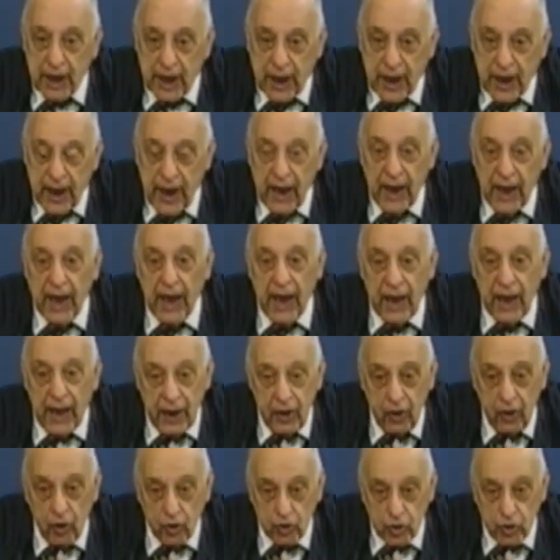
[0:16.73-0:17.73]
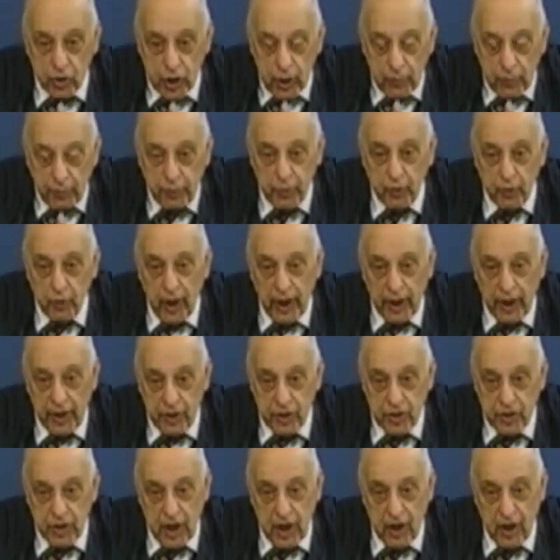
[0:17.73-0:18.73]
che non c'è più la
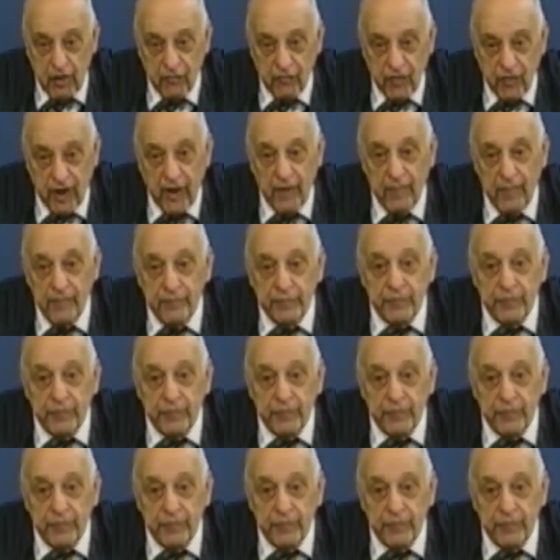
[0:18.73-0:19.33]
riserva